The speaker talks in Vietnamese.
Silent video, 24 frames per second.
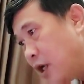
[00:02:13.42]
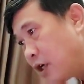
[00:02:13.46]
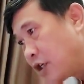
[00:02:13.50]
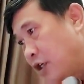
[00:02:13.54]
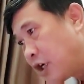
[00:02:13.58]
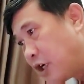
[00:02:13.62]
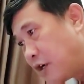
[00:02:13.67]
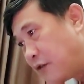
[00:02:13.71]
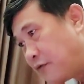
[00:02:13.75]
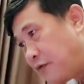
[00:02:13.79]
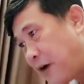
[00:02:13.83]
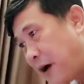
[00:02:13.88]

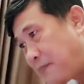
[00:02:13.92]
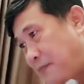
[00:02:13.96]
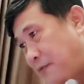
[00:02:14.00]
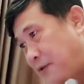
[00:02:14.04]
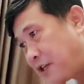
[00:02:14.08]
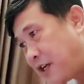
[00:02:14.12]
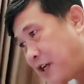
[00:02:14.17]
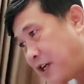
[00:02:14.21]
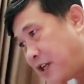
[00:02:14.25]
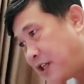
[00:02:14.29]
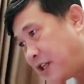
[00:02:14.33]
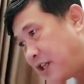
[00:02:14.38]
Trận pháp
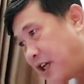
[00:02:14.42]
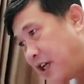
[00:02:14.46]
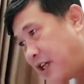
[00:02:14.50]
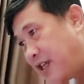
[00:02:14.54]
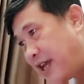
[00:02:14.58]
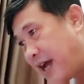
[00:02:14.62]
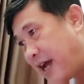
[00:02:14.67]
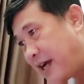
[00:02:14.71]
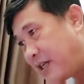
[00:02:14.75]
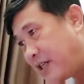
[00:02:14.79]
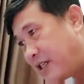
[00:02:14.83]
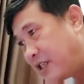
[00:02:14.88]
trên thế
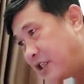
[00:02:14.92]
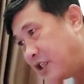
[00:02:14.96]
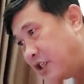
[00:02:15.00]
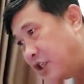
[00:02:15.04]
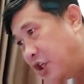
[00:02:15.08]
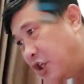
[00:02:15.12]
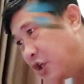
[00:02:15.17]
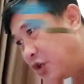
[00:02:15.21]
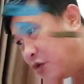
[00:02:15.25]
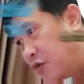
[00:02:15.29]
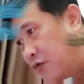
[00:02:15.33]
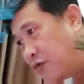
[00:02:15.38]
gian
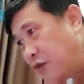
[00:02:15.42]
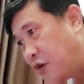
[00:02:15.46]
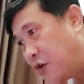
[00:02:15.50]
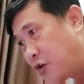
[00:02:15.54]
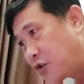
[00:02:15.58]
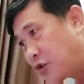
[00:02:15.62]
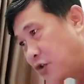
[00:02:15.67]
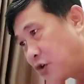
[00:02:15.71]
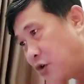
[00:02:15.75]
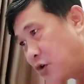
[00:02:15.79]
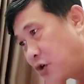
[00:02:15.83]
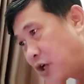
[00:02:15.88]
nhiều vô
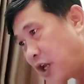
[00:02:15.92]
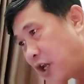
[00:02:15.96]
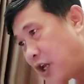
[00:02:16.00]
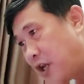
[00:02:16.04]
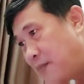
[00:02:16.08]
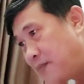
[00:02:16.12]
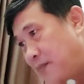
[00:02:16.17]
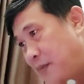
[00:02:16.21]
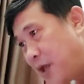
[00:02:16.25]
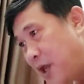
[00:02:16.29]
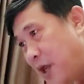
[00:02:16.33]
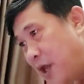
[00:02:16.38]
số kể.
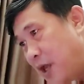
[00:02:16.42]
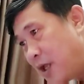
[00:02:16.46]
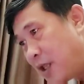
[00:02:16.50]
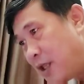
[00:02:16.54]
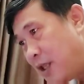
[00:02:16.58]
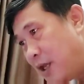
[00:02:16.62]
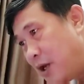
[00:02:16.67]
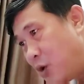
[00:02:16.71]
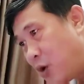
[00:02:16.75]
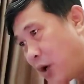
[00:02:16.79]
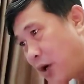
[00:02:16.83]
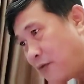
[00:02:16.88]

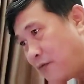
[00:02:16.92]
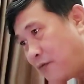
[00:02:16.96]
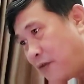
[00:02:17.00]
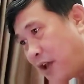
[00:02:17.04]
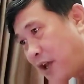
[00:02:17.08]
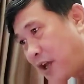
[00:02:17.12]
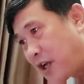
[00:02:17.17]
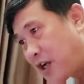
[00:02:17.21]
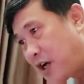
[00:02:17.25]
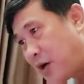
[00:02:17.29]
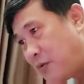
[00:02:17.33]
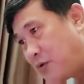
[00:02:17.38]
Nhưng luận
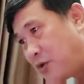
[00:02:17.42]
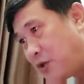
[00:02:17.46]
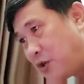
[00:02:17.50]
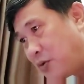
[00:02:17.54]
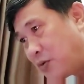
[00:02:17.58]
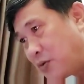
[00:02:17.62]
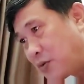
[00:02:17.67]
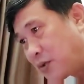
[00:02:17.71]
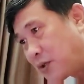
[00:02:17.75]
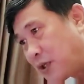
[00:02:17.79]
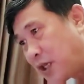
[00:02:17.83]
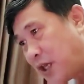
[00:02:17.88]
về công
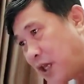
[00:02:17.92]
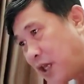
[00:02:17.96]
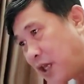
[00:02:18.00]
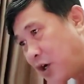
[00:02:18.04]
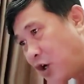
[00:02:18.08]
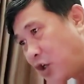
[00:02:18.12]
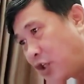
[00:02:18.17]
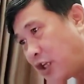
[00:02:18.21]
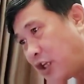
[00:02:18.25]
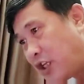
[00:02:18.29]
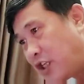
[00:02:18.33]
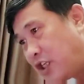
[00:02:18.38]
dụng thì
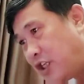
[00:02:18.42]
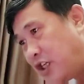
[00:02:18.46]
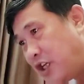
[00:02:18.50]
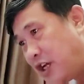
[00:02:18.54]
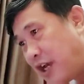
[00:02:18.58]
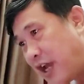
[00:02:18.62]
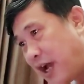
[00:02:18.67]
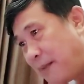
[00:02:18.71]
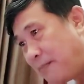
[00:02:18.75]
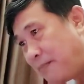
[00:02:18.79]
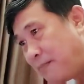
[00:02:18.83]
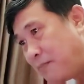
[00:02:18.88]
có thể chia
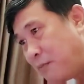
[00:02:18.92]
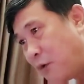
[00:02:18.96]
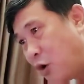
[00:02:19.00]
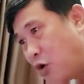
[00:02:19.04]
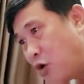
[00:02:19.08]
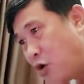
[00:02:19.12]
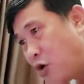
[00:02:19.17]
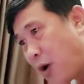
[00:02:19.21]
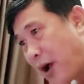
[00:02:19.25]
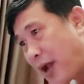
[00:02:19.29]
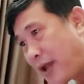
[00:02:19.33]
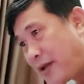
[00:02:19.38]
làm
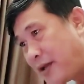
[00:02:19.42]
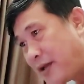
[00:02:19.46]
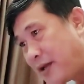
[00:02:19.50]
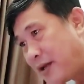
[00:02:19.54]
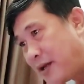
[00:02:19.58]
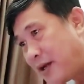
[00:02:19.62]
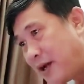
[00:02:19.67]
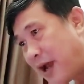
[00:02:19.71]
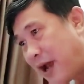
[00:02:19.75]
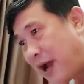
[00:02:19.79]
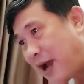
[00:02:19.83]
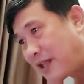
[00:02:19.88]
bốn loại
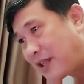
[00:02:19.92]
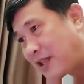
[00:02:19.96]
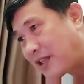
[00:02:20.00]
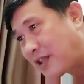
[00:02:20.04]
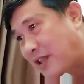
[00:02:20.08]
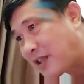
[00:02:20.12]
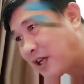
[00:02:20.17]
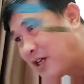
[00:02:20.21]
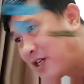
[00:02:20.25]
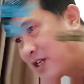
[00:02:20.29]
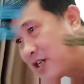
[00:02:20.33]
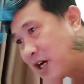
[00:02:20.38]
là
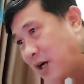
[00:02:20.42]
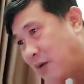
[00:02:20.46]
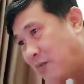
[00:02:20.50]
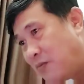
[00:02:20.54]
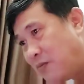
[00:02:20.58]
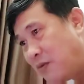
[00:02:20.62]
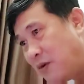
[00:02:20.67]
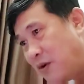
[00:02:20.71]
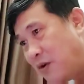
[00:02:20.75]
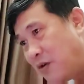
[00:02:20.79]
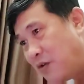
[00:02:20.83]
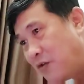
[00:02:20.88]
tấn công,
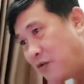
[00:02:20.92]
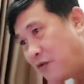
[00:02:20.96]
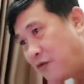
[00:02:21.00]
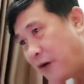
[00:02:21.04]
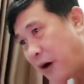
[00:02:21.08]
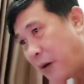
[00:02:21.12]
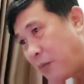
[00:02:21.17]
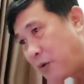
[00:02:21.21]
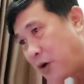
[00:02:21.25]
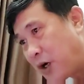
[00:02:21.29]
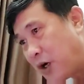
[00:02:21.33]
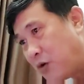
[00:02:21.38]

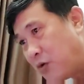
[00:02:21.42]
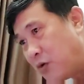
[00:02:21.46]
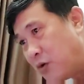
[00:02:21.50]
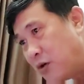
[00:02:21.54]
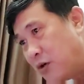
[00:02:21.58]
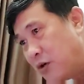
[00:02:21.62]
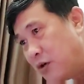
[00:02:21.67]
phòng ngự,